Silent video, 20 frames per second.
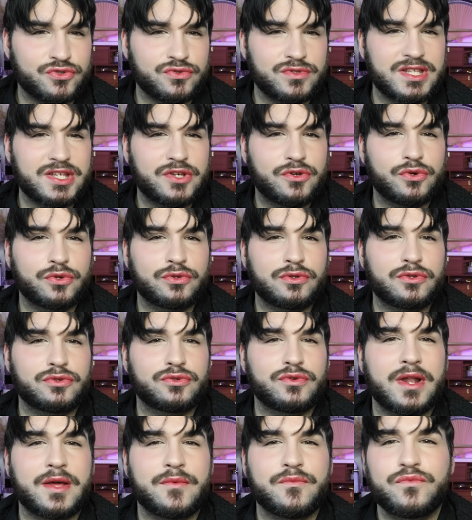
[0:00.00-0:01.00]
une icône
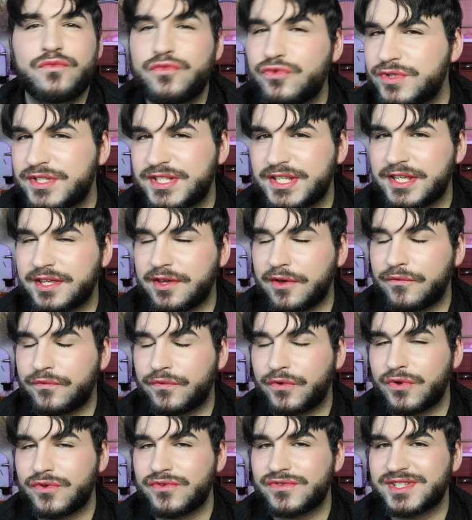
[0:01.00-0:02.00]
de la musique
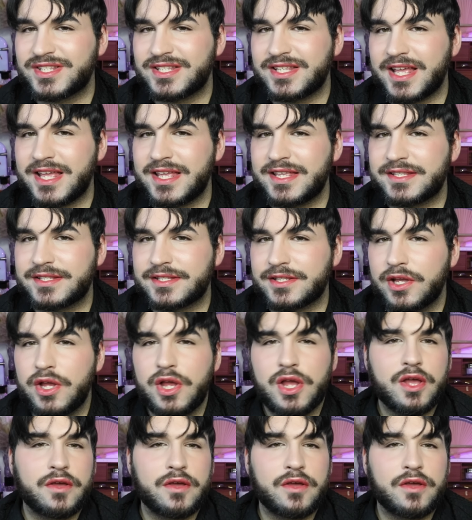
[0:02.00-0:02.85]
française,